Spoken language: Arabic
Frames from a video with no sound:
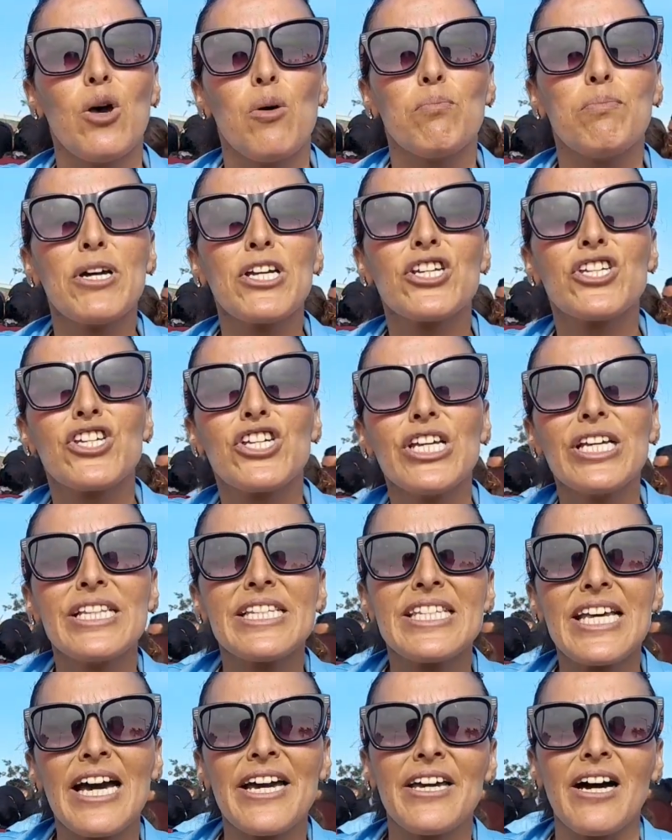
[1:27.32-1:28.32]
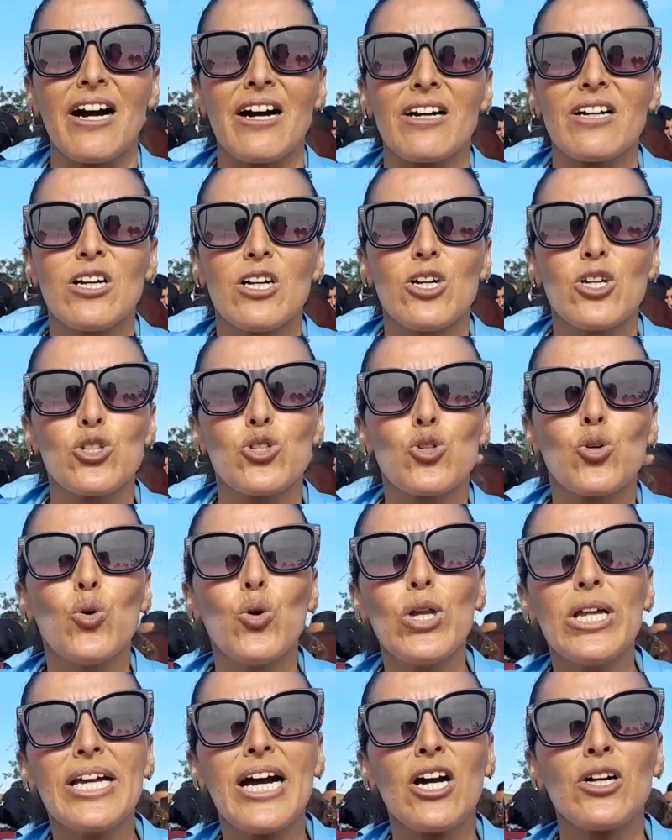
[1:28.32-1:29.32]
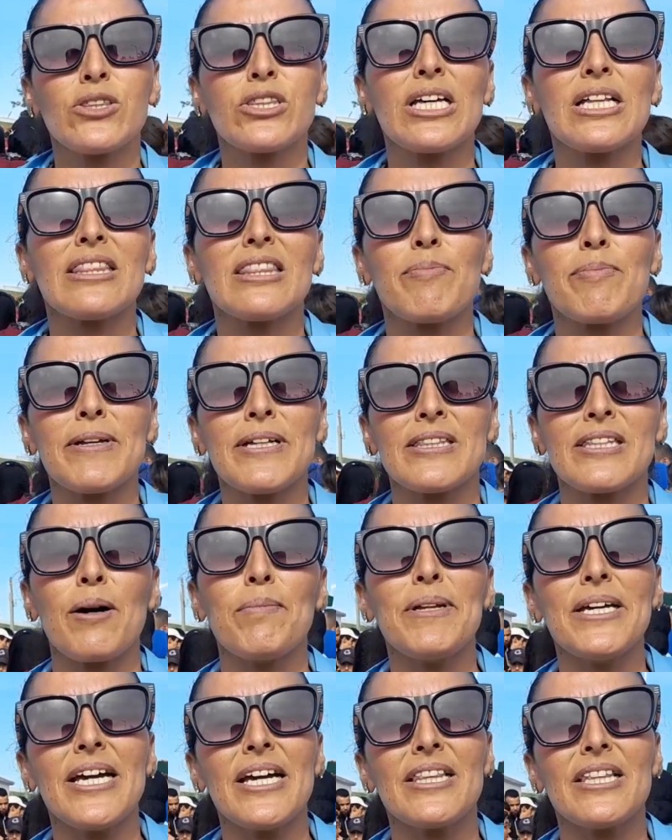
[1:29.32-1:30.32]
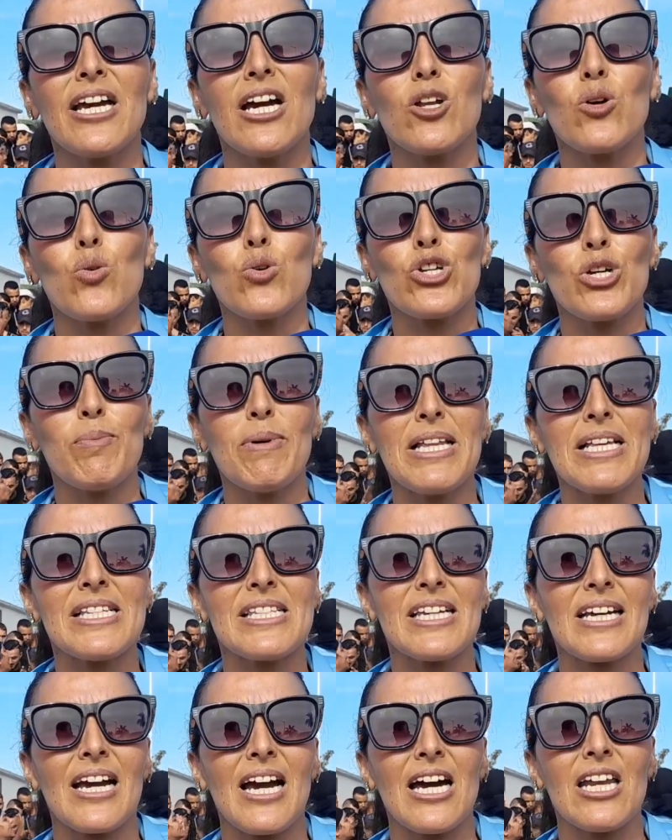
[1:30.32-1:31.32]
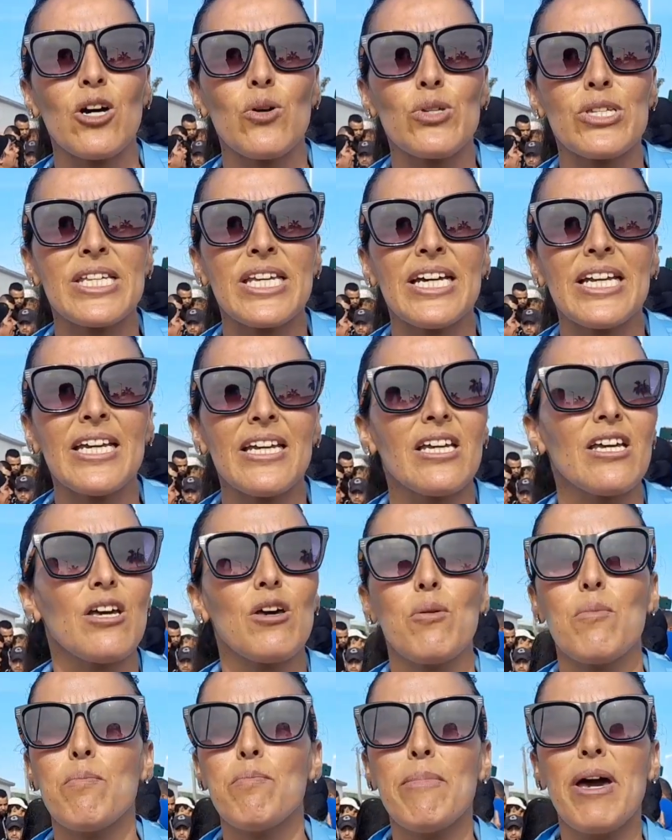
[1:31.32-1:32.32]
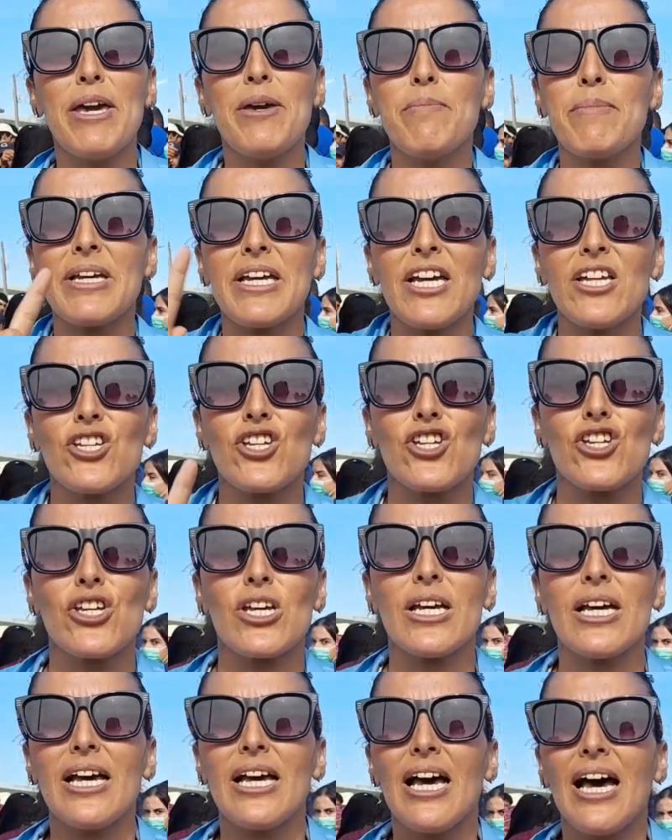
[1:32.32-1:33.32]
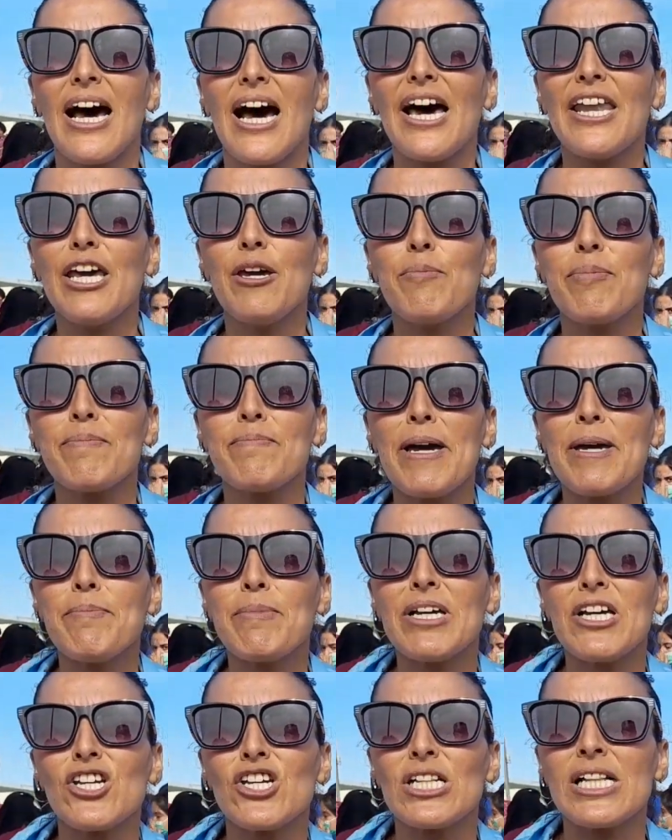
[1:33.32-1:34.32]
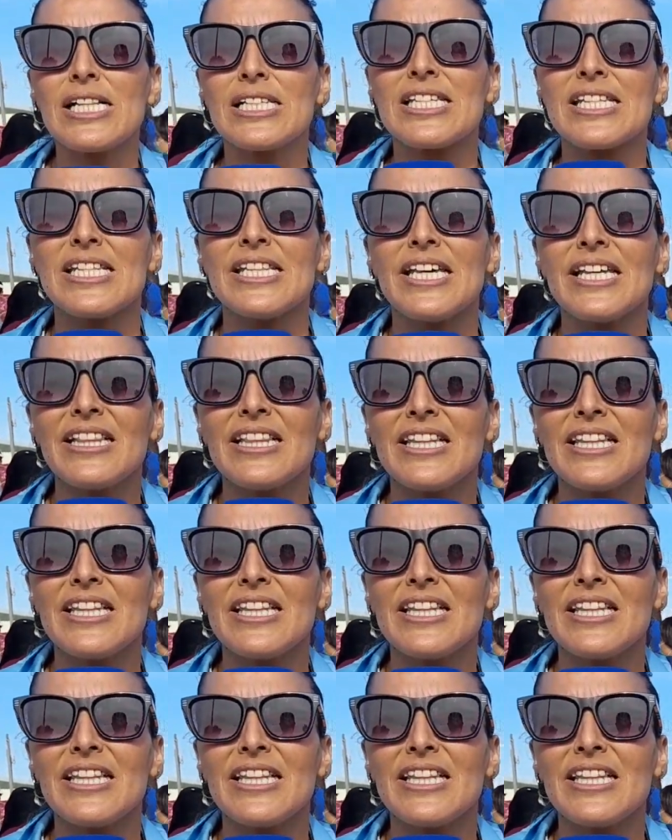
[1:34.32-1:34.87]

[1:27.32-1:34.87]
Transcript: باش تجي نتايا تقول لي حطي الطابليه ديالك وجيبي لي الاستقاله وسيري ما يمكنش انا ما يمكنش ثلاث سنين